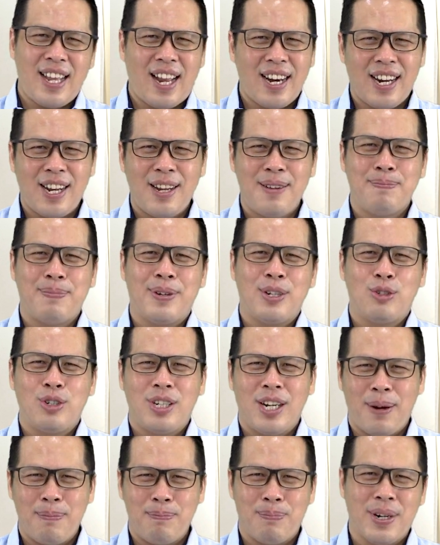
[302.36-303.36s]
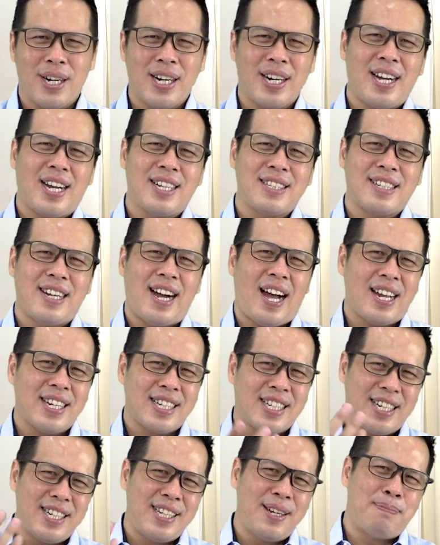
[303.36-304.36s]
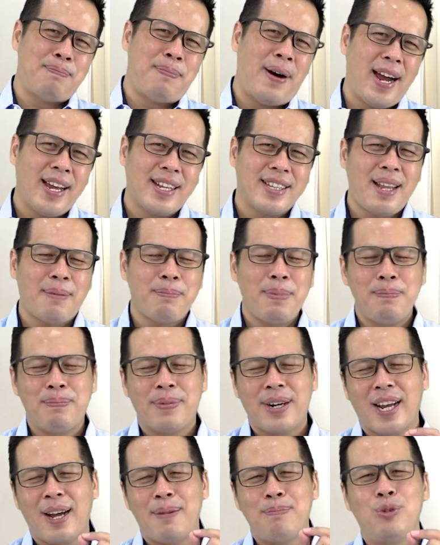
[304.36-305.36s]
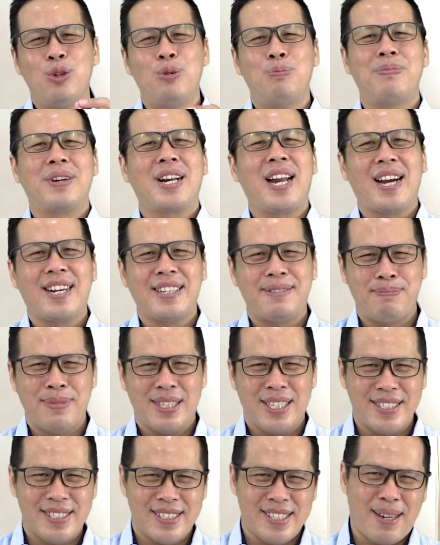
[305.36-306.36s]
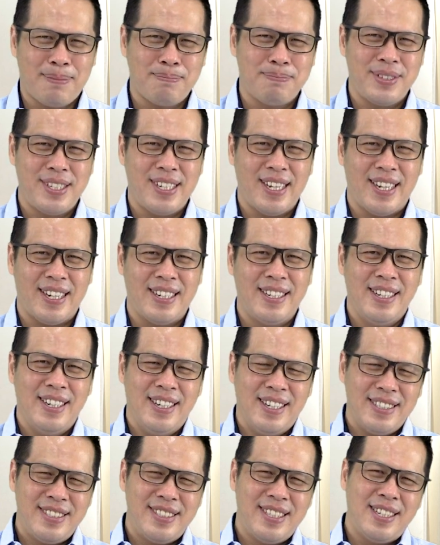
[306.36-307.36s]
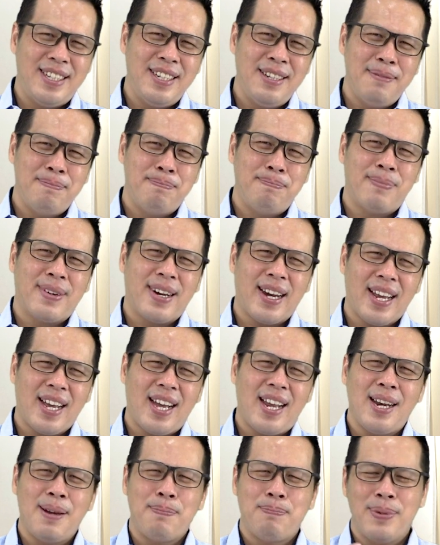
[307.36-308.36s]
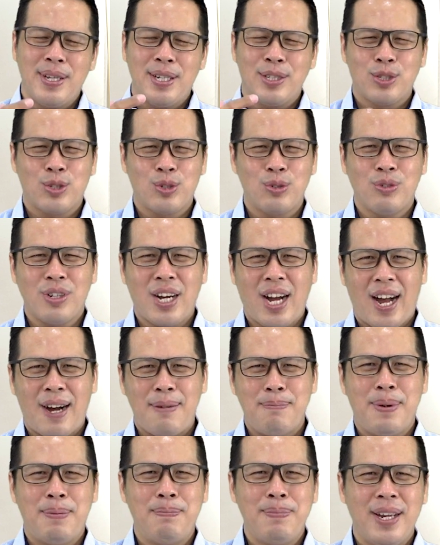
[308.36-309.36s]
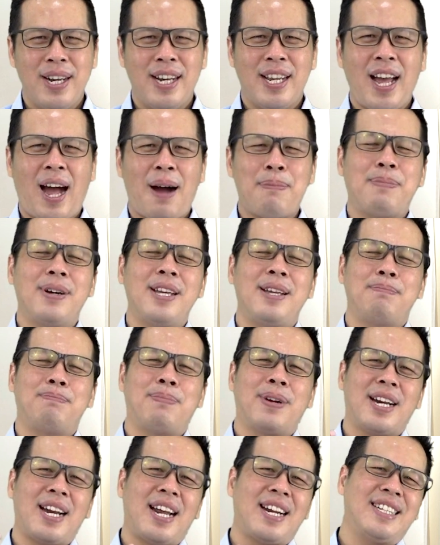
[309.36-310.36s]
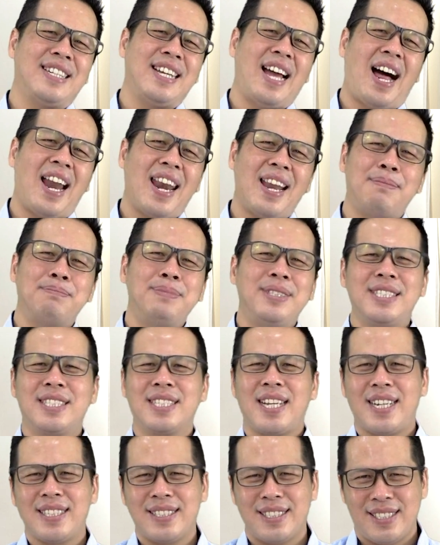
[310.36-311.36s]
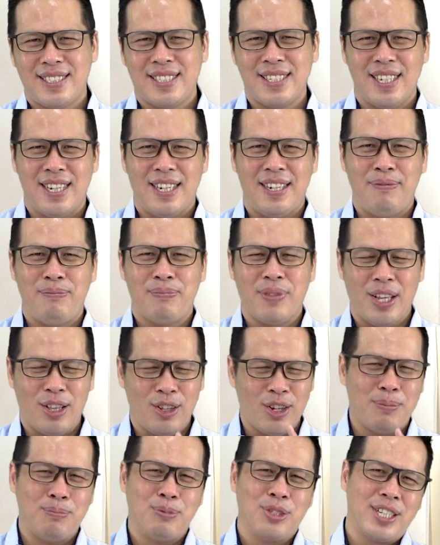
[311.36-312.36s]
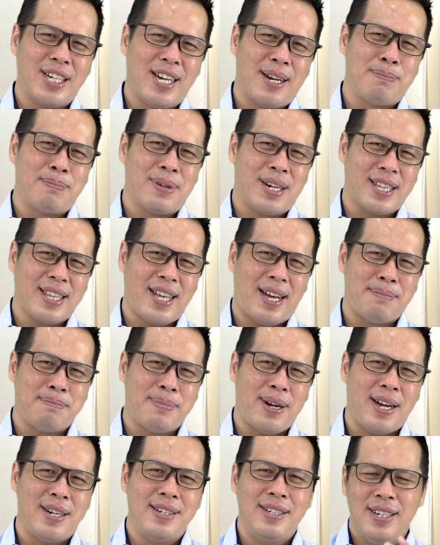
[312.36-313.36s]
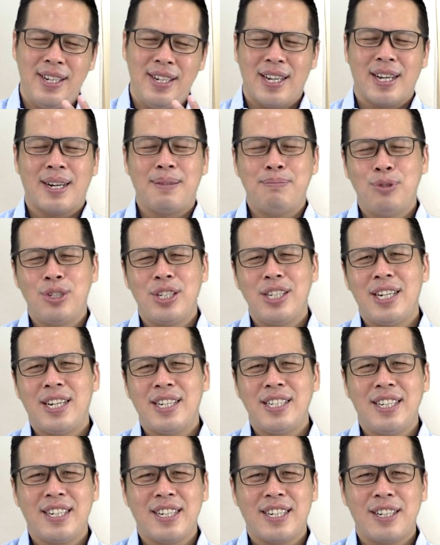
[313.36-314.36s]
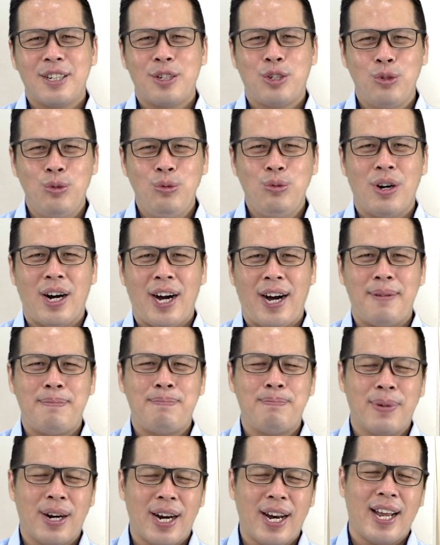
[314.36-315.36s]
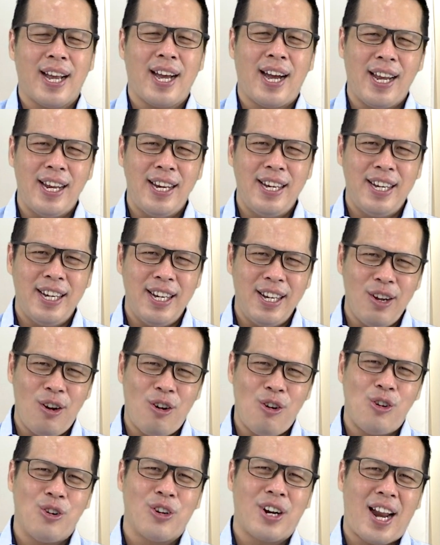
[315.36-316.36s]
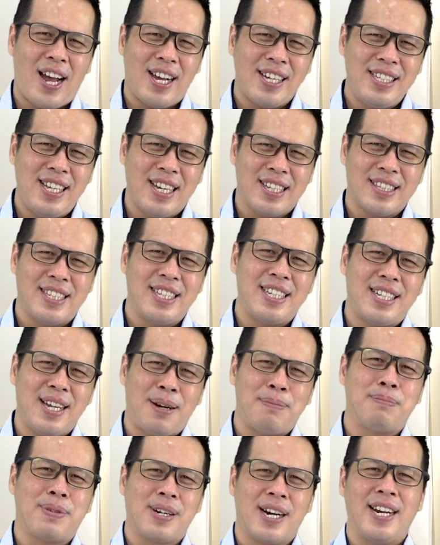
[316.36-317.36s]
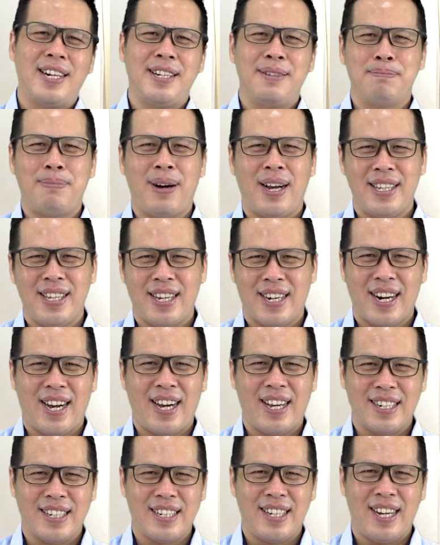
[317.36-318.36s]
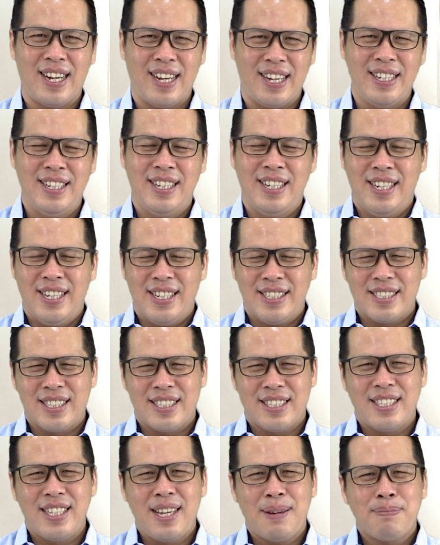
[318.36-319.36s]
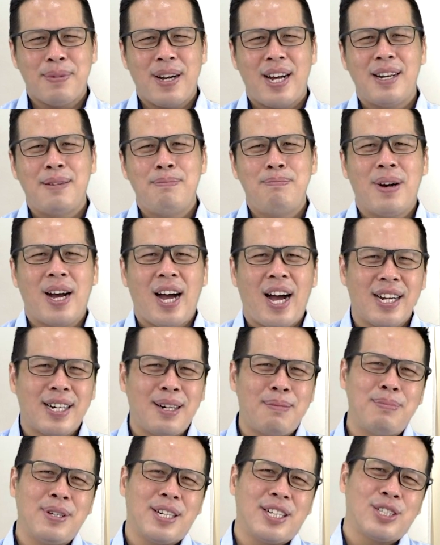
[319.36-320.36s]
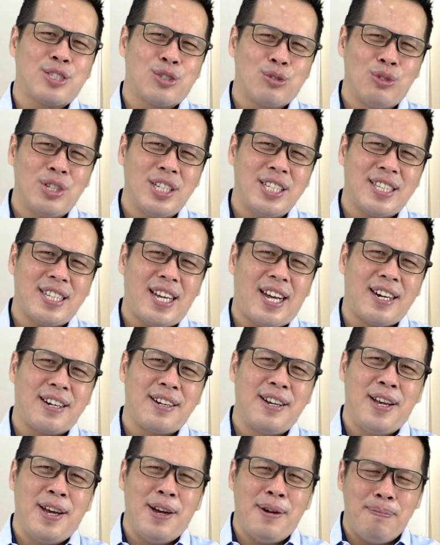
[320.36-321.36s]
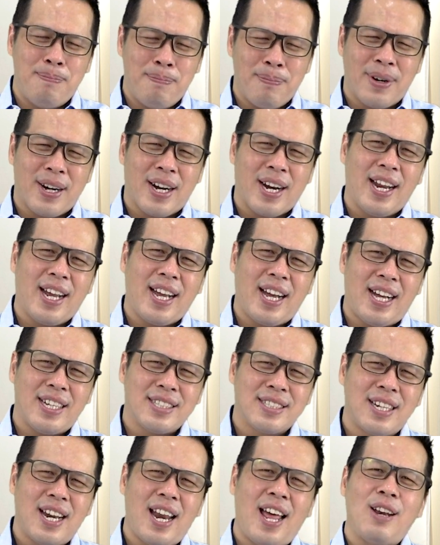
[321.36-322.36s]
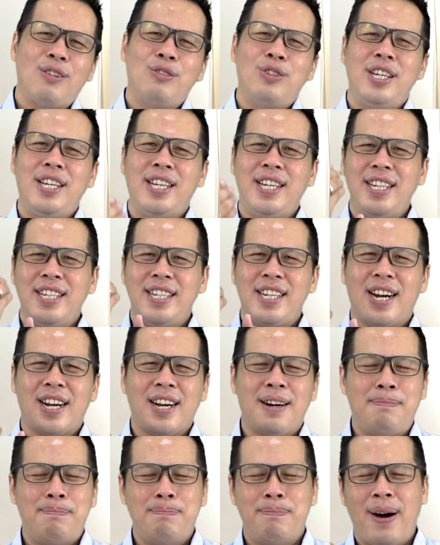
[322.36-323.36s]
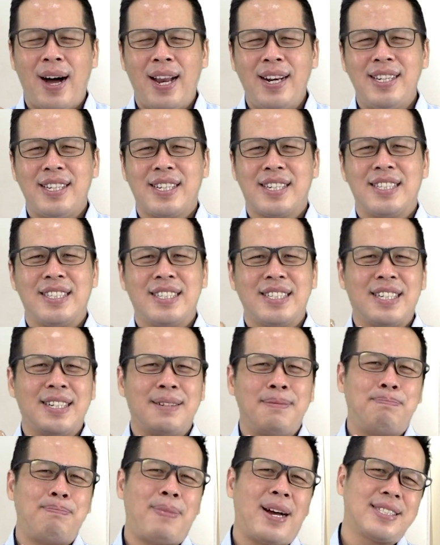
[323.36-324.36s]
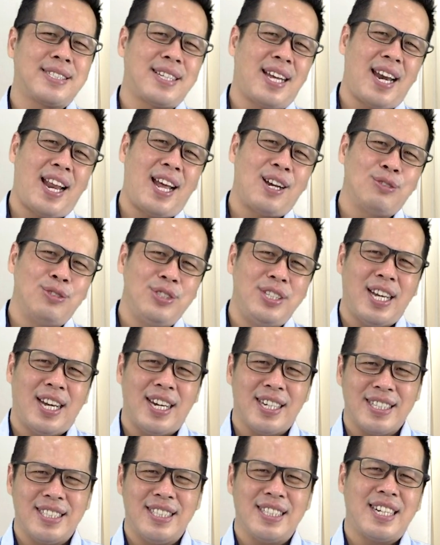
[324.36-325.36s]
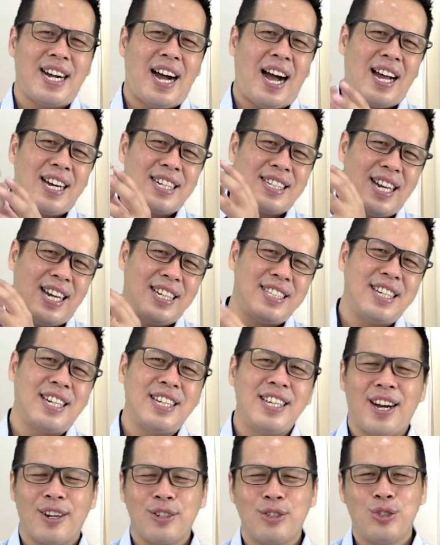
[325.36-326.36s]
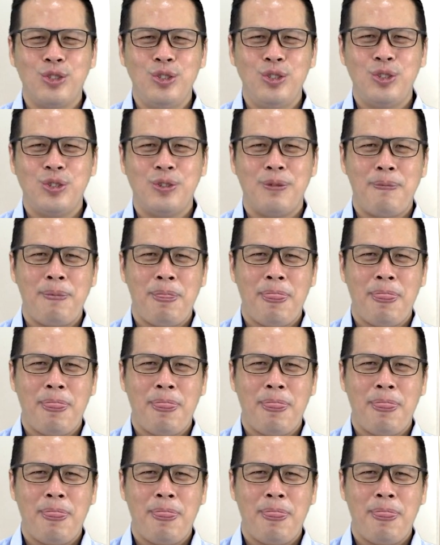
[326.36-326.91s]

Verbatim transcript: tanah yang penuh dengan berkat, keadaannya baik, tapi mereka belum pernah mengecapnya. Jadi mereka lebih suka memilih apa yang pernah dialami saja. Itu kemungkinan pertama. Kemungkinan yang kedua, mereka ini orang yang tidak berani bayar harga. Setiap kali menghadapi kesulitan, mereka selalu inginnya kembali ke masa lalunya, ke keadaannya yang dulu.